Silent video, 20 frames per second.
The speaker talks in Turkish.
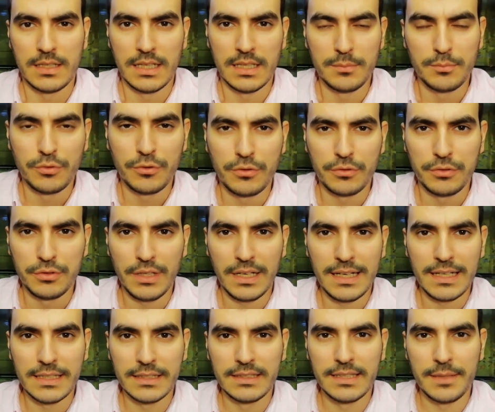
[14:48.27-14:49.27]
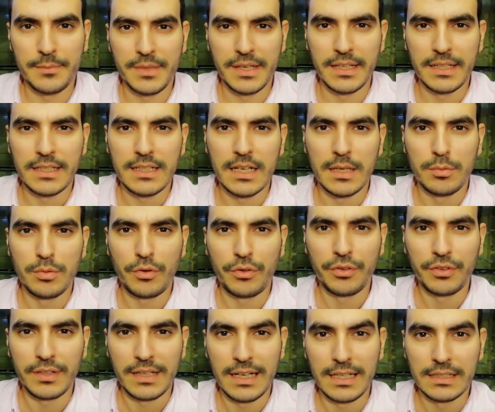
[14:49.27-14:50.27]
kabuklu Artemiyi
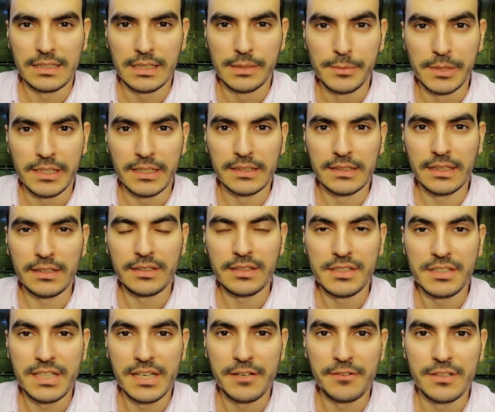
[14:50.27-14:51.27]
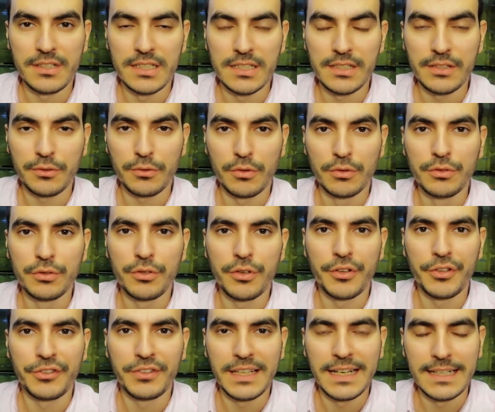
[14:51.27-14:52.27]
kabuksuz artemiyeye nasıl çeviririz onu
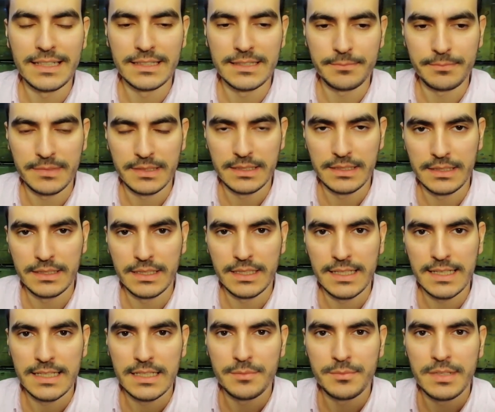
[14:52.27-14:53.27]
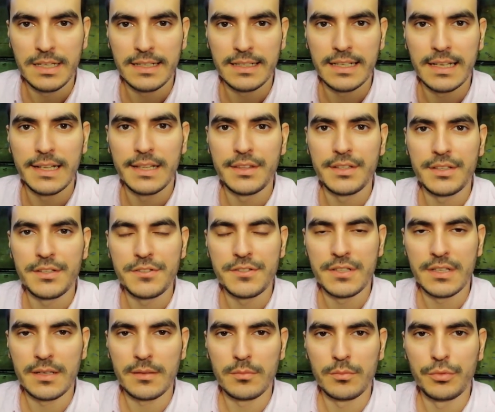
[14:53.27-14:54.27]
gösterdim e, elimden
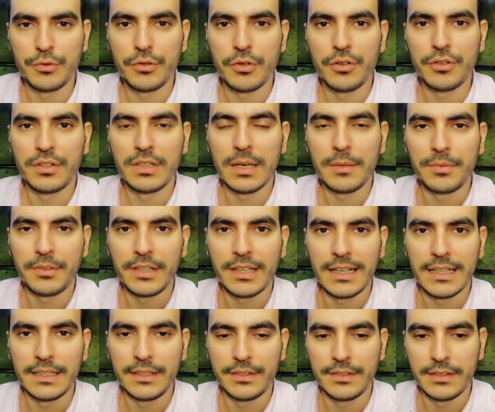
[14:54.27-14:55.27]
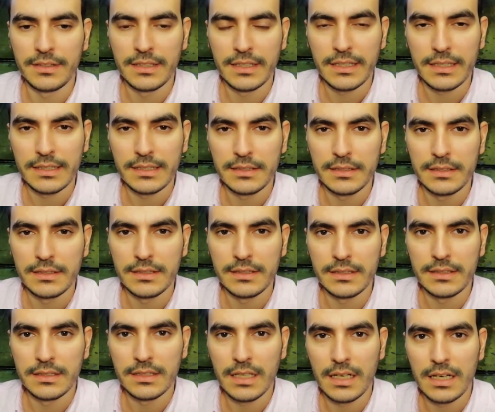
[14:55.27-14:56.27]
geldiğince. Bu yöntem sayesinde e,
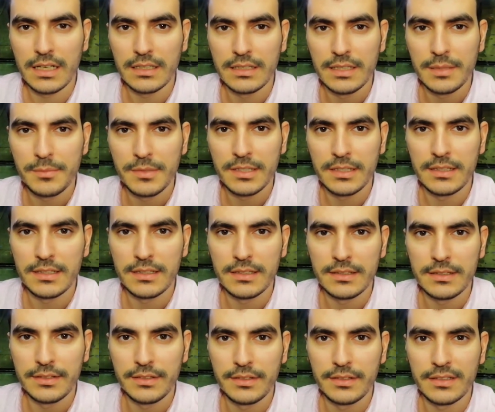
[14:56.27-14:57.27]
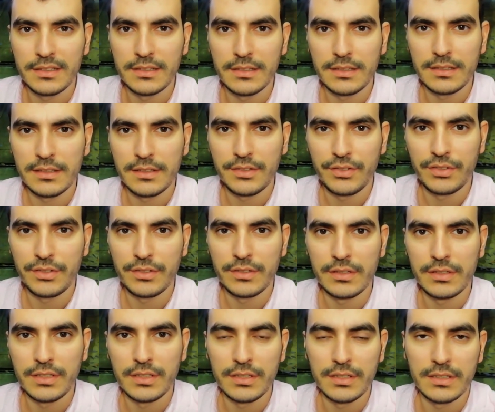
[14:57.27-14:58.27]
artemiyalarınızı
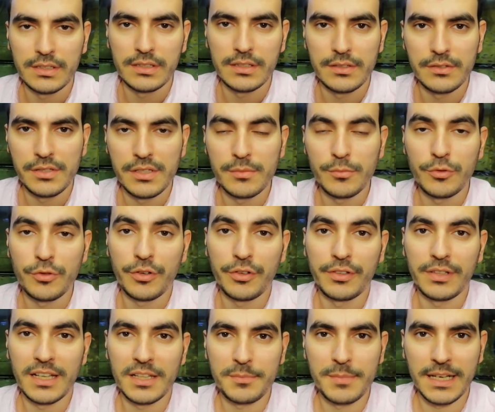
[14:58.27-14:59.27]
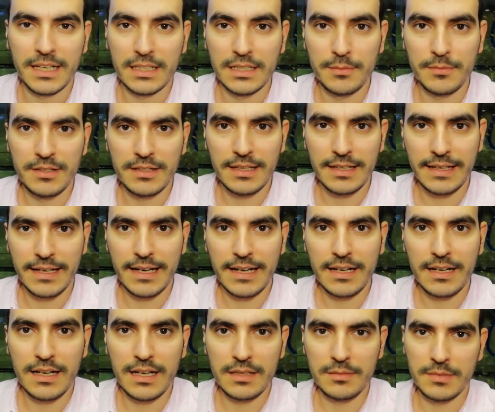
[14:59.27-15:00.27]
24 e, saat beklemenize
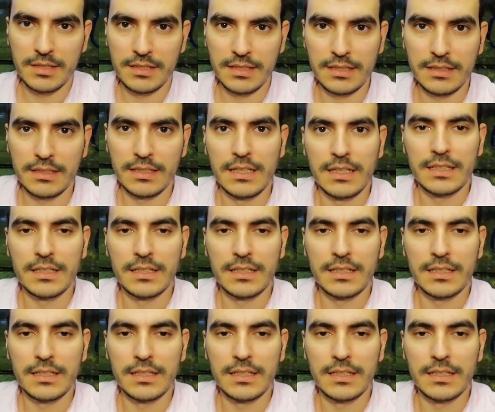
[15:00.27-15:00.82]
gerek kalmadan